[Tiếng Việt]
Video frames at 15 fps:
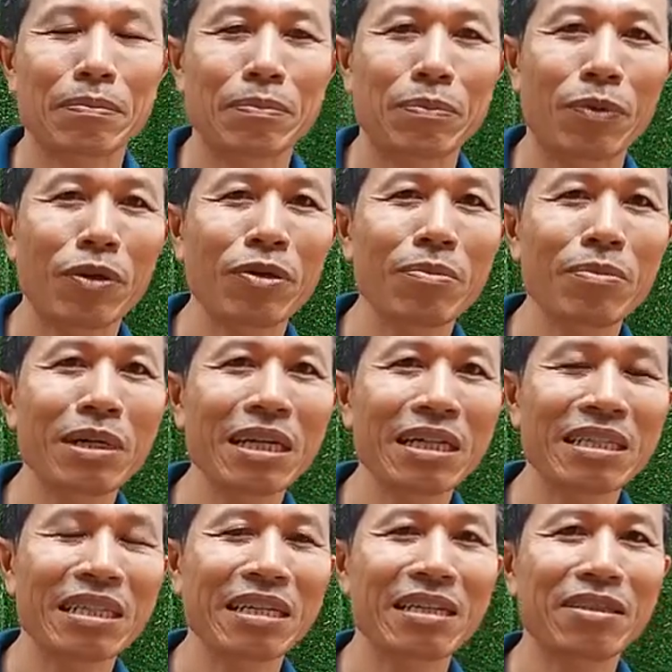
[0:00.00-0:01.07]
mỗi bước
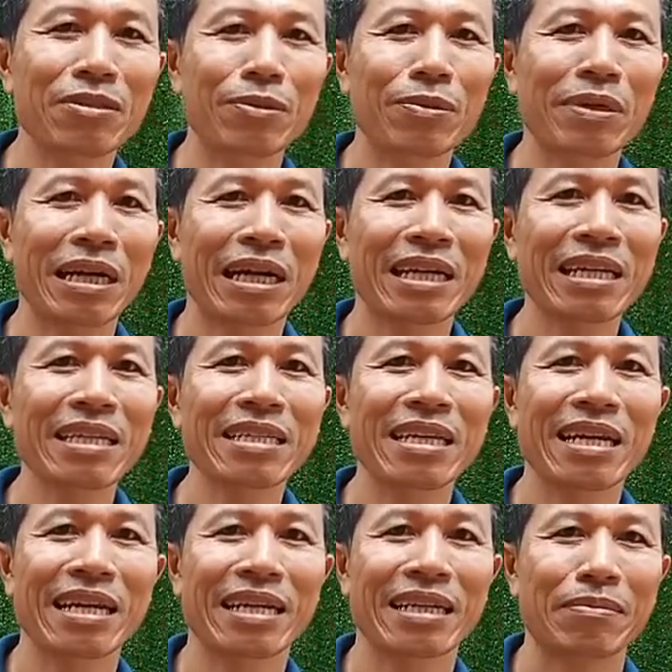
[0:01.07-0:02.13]
chân dù ngắn hay
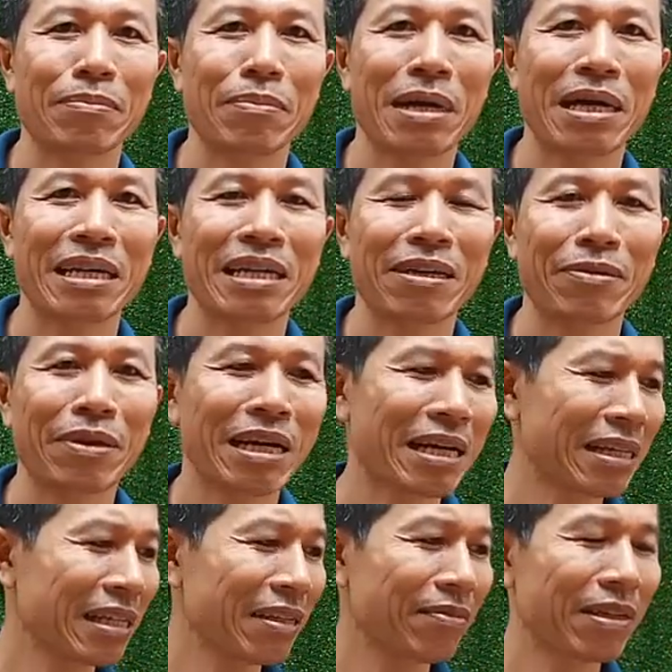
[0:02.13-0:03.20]
dài bạn đều
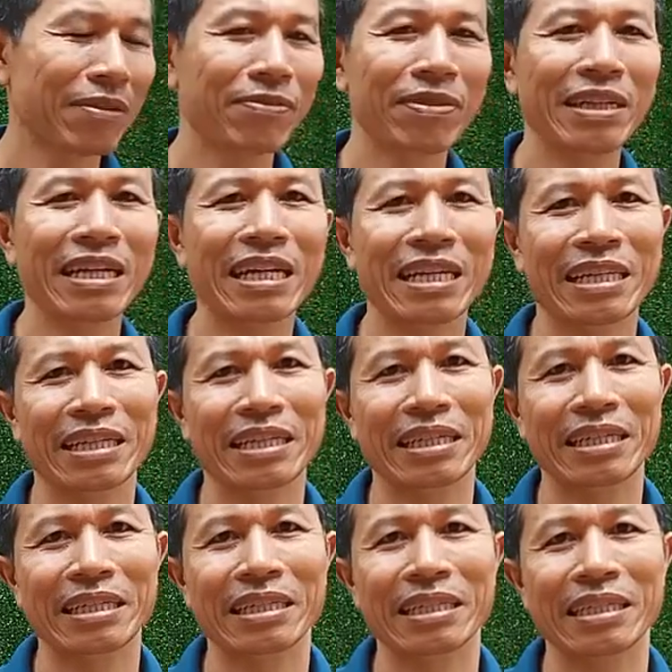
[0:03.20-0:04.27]
đang đi về phía này
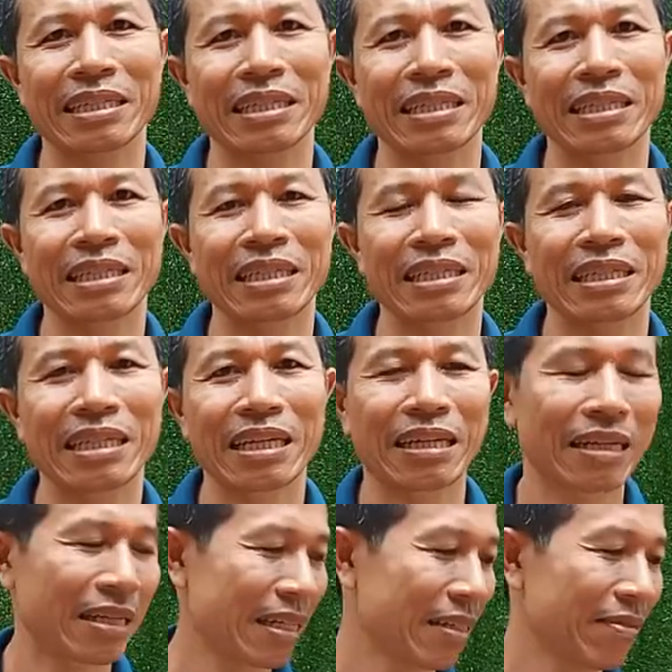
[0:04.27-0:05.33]
đó
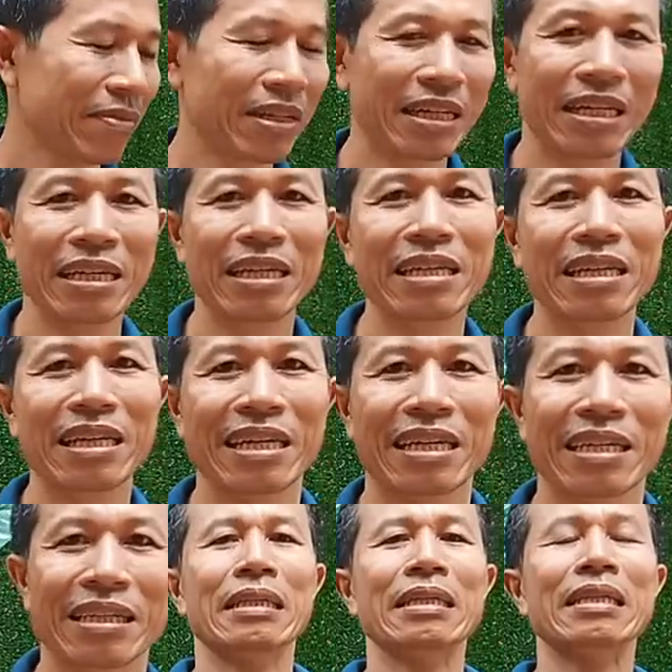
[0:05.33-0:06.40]
về cái đích này
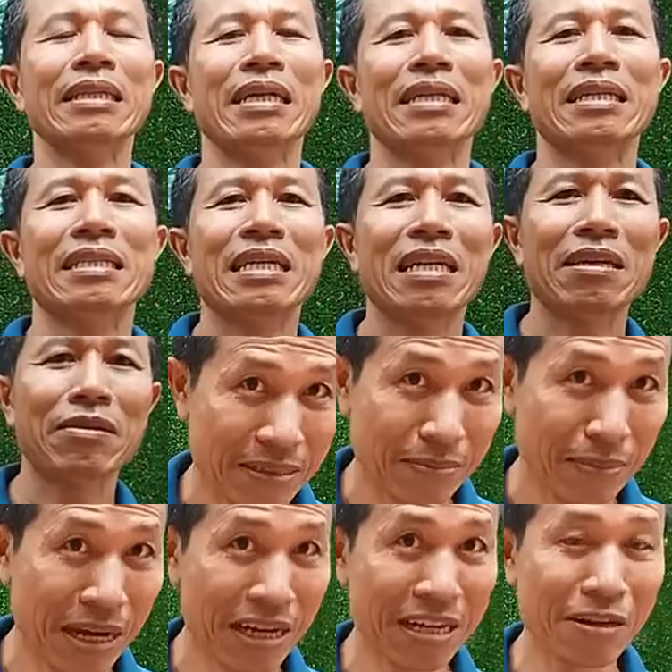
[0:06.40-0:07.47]
thế tại sao
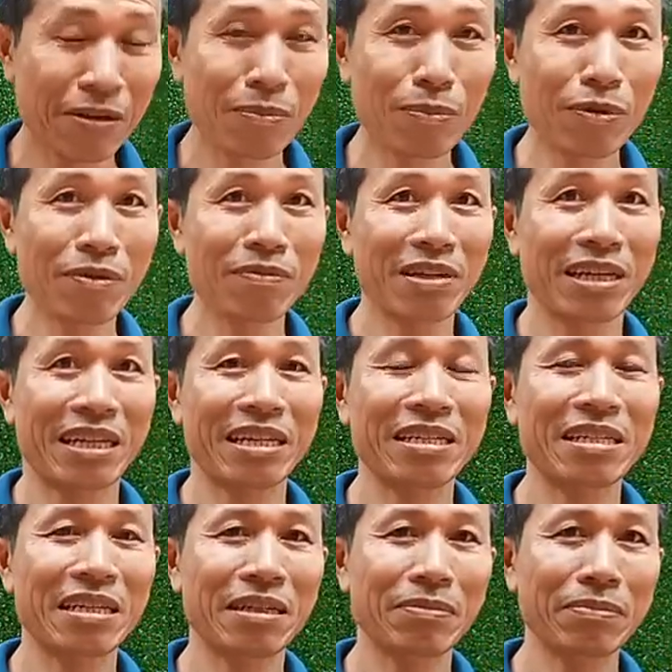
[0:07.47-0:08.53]
bạn không muốn về đấy
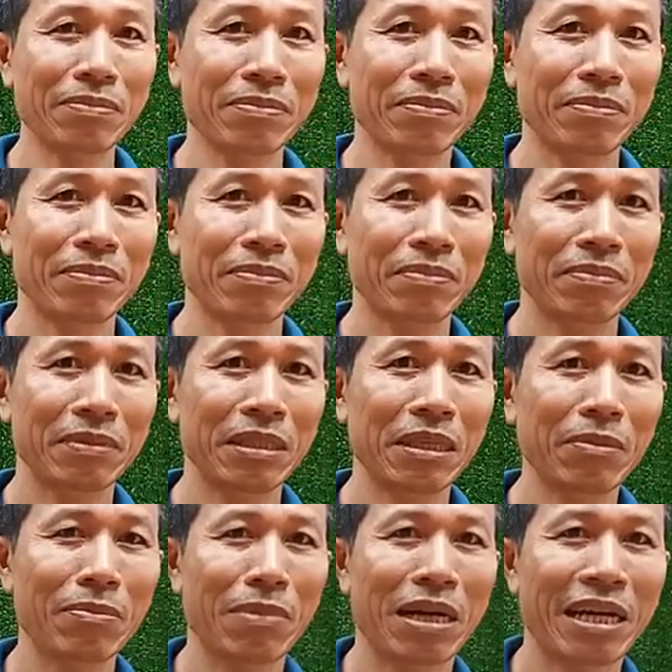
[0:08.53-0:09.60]
sớm
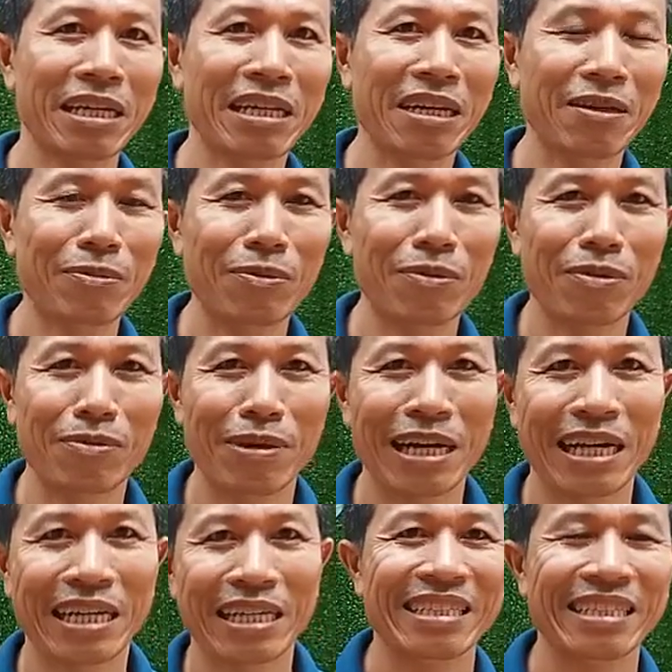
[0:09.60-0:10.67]
nhưng mà hành động của bạn
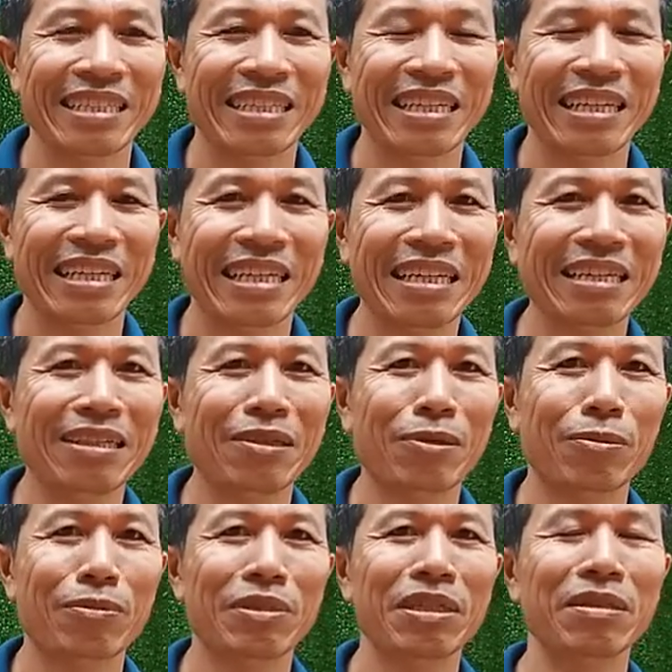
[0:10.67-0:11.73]
thì liên
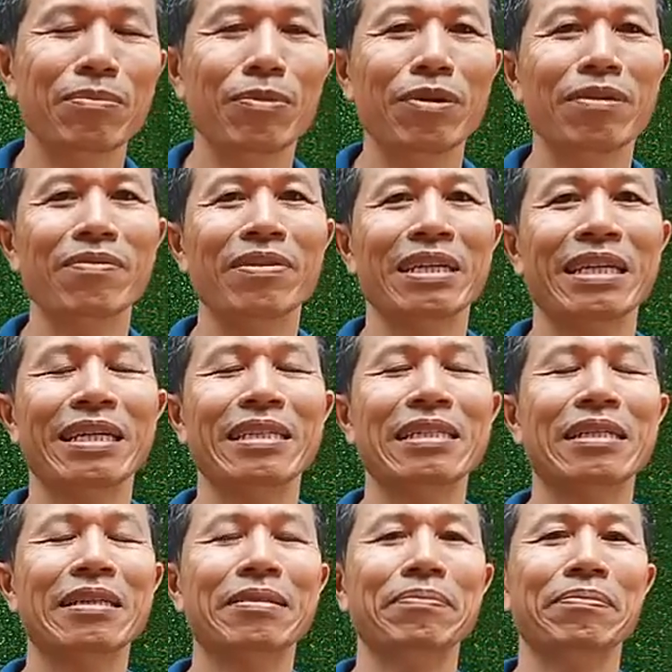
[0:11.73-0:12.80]
tục như muốn về đấy
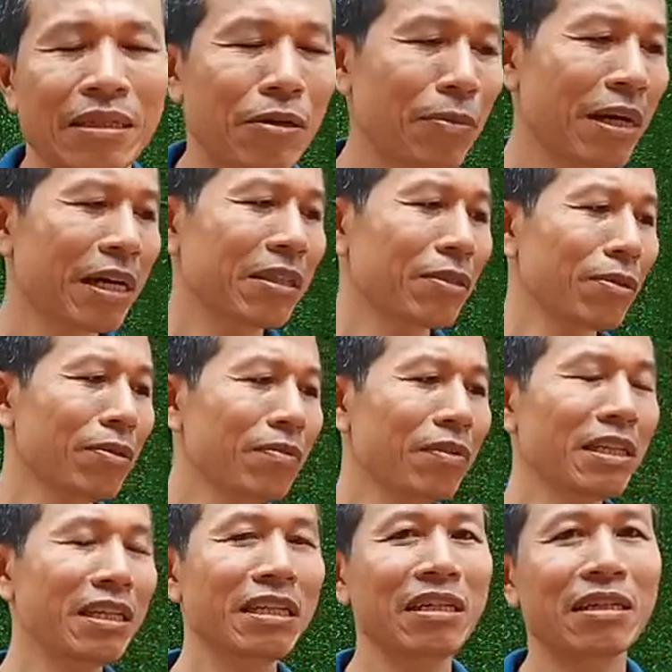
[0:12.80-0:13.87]
sớm không ai tôn
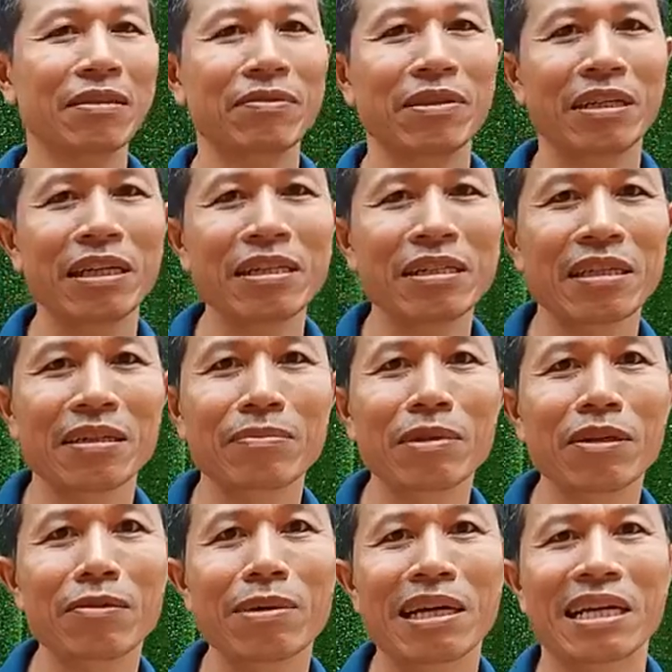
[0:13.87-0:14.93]
vinh người về đích sớm
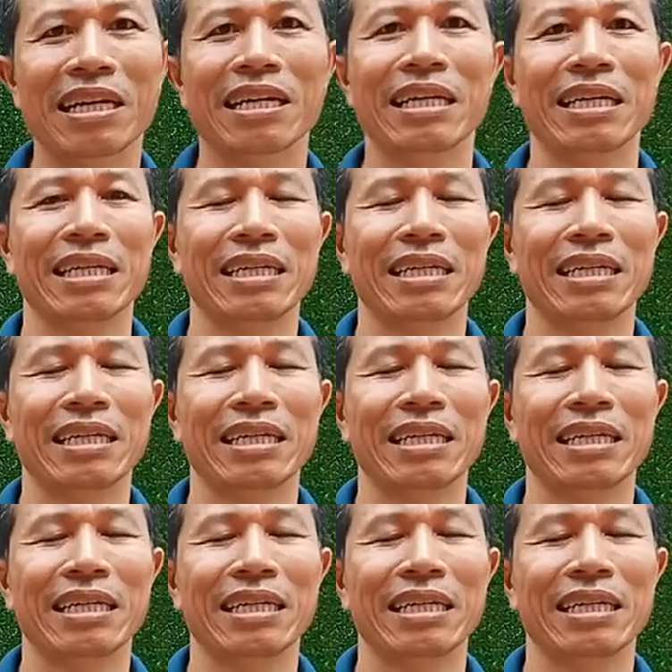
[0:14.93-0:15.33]
đâu bạn ạ